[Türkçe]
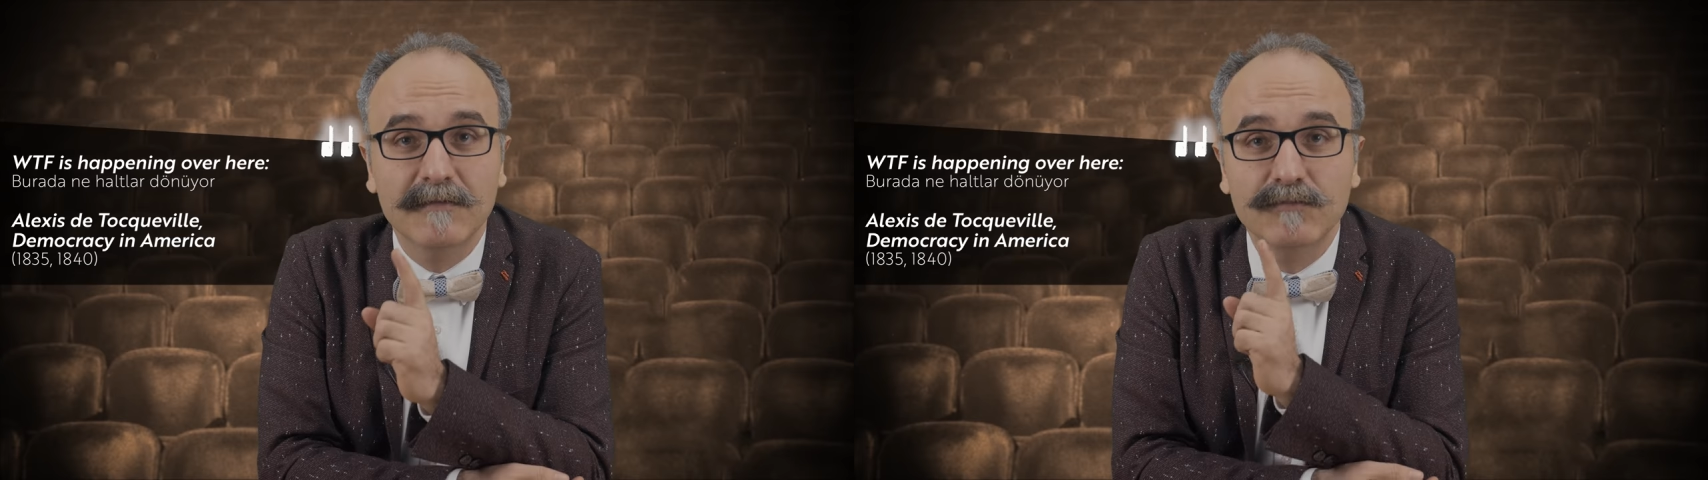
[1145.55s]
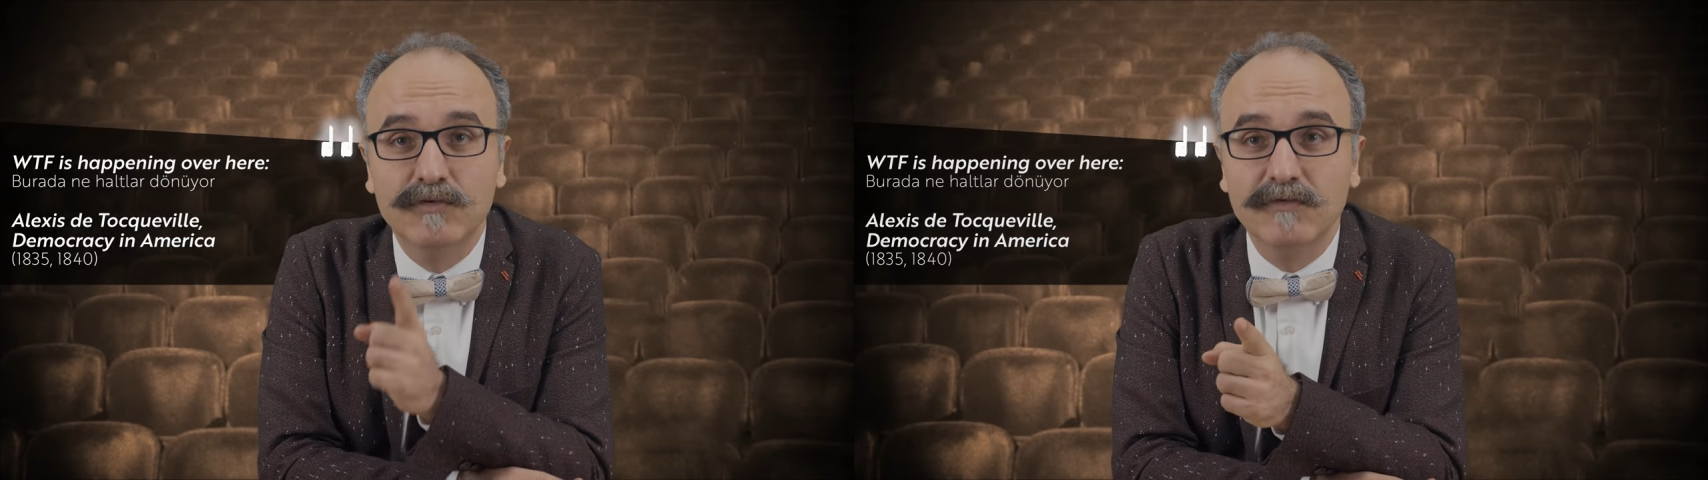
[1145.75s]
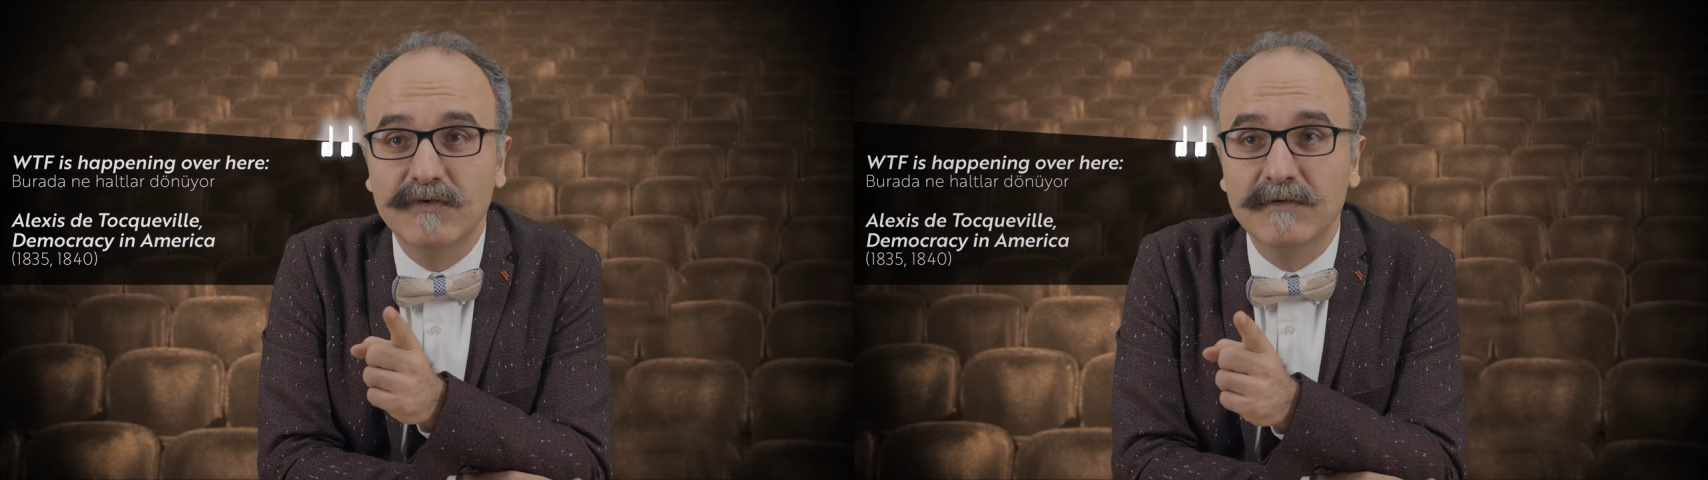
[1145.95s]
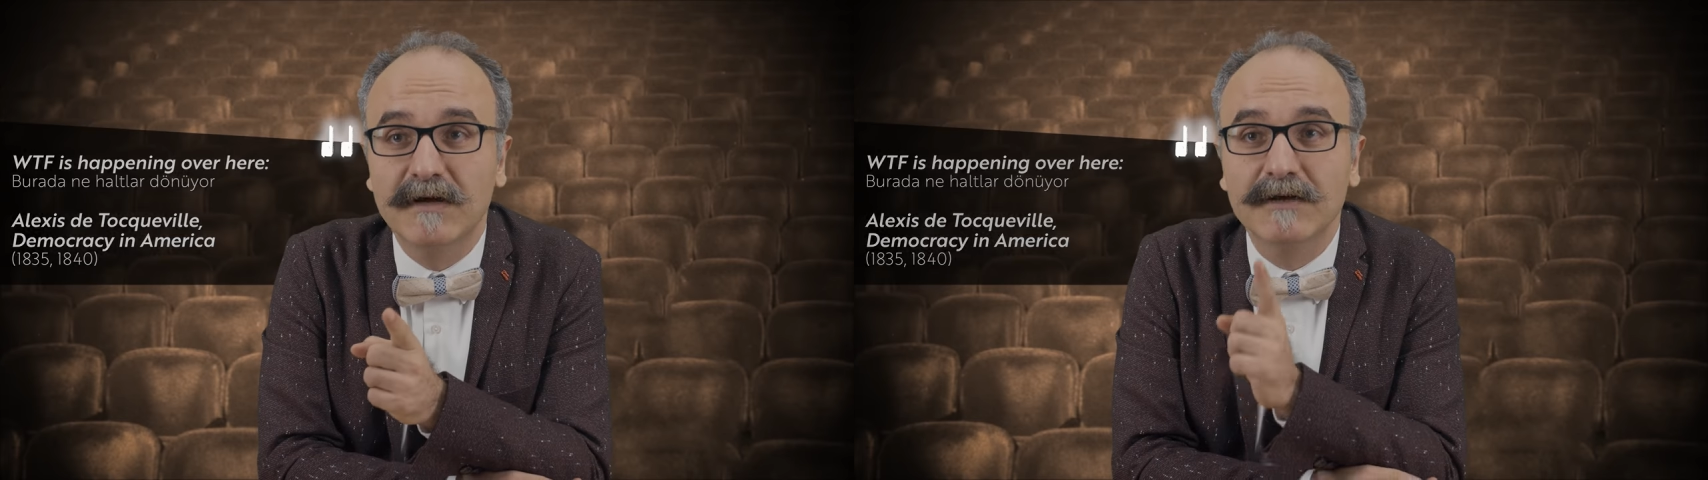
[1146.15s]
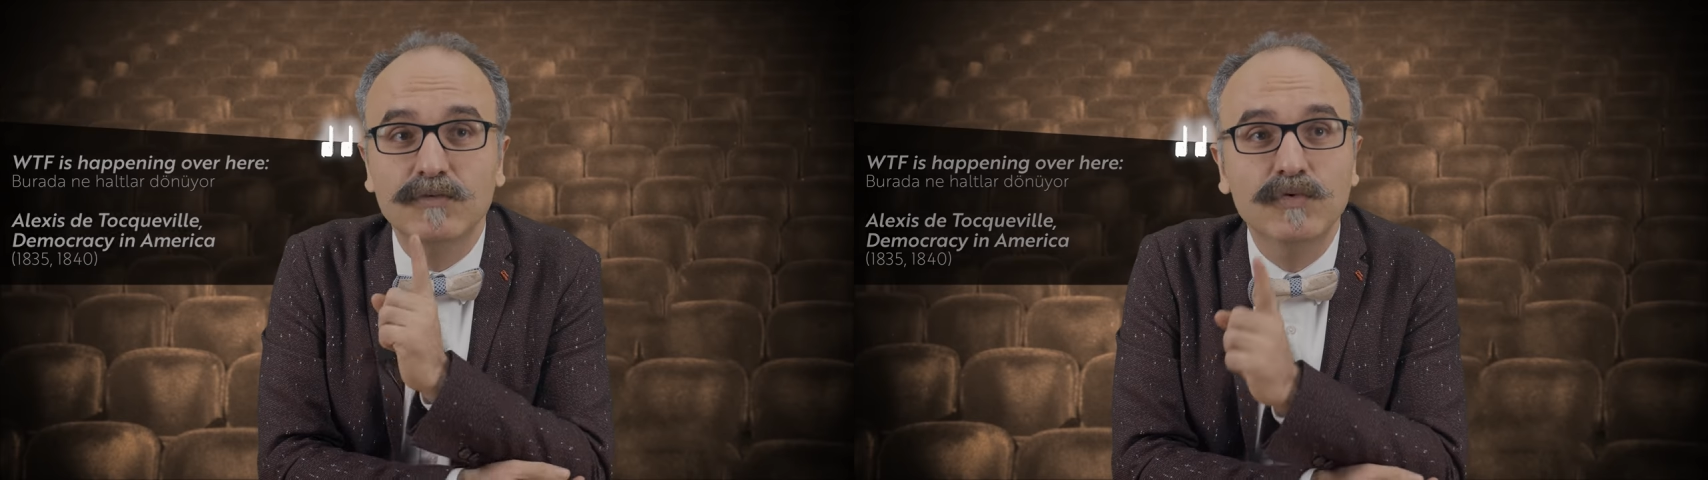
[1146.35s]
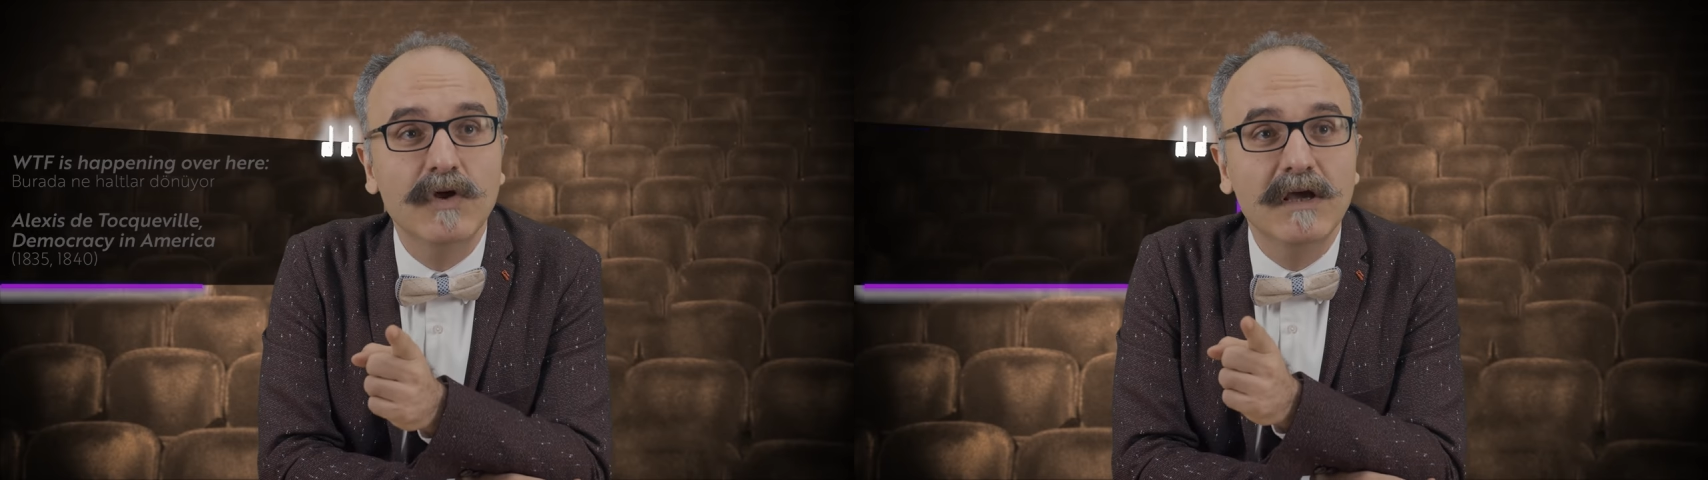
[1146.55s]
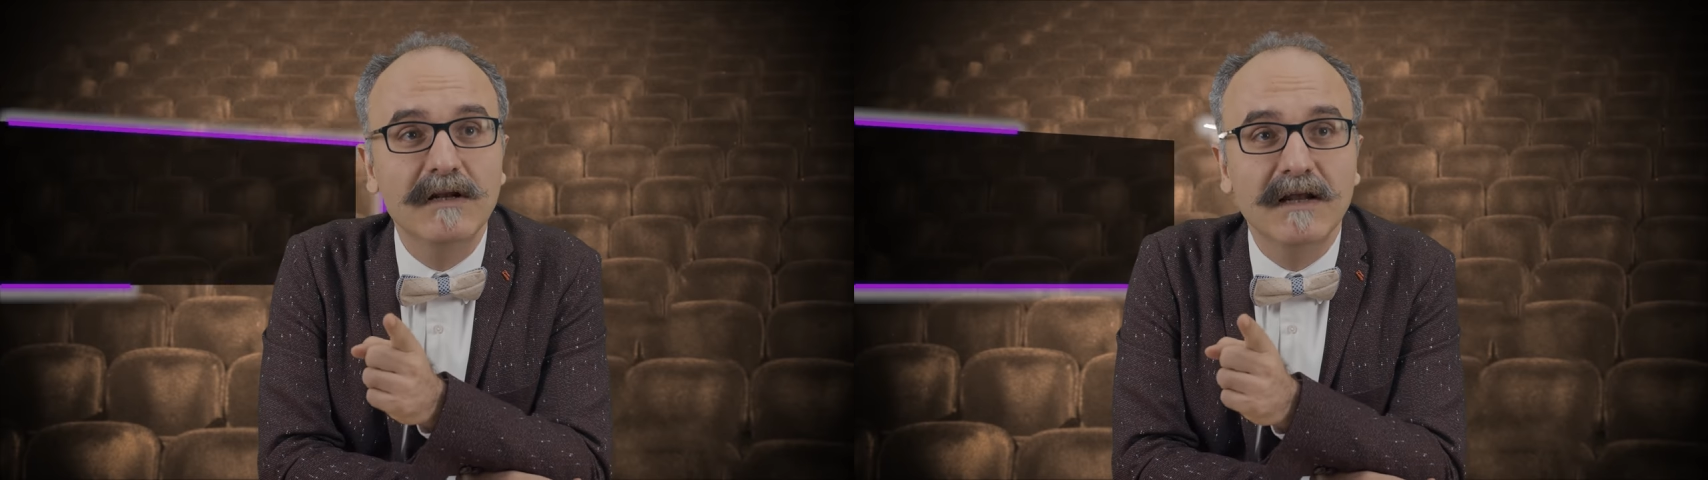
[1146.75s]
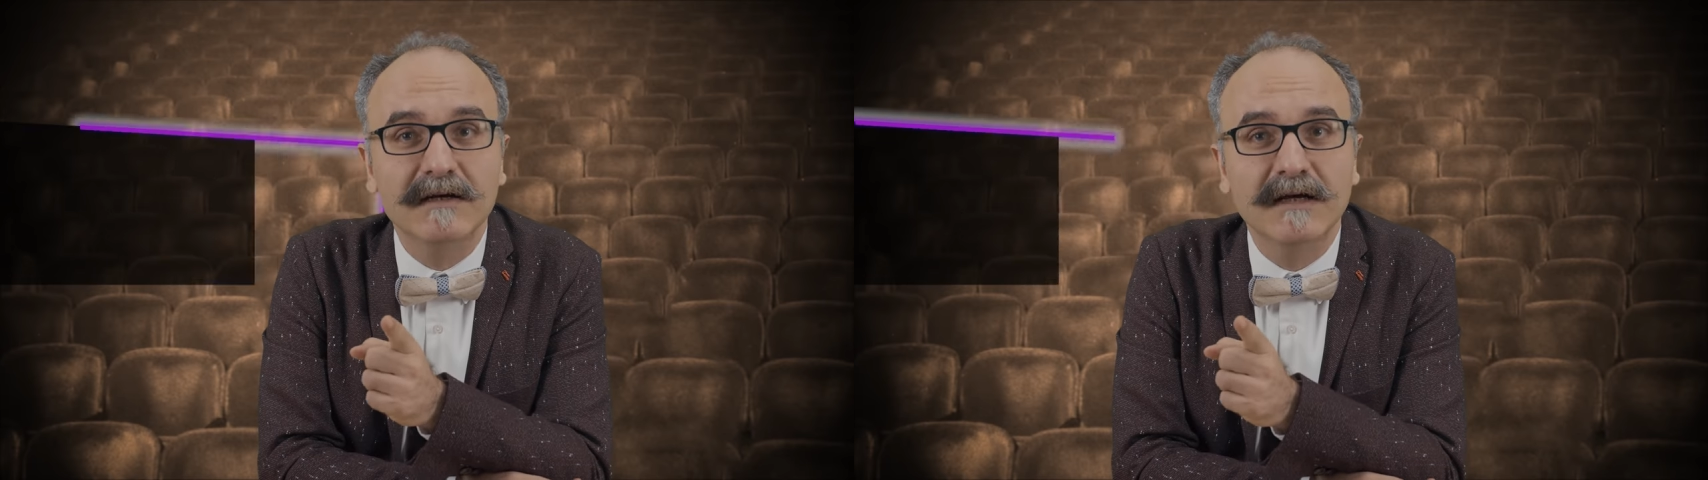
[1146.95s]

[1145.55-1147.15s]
Bütün filmlerde Güneyliler